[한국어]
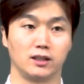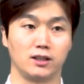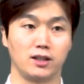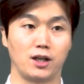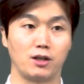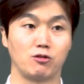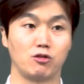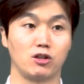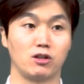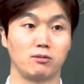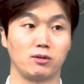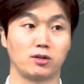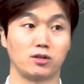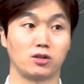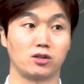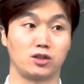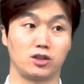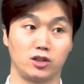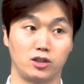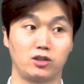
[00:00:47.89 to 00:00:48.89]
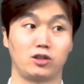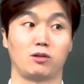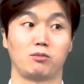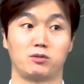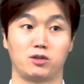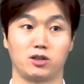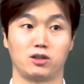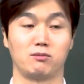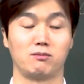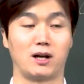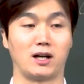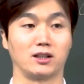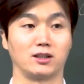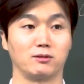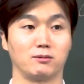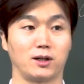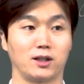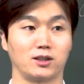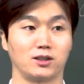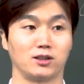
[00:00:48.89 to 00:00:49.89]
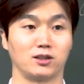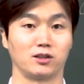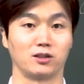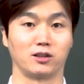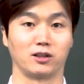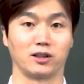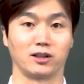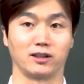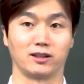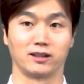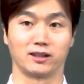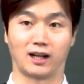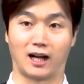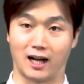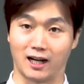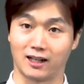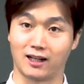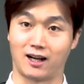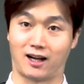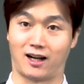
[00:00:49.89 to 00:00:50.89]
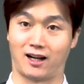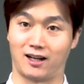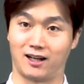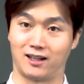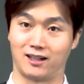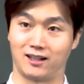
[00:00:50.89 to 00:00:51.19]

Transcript: 예수님께서 직접 지금 말씀하시는 거예요. 가라.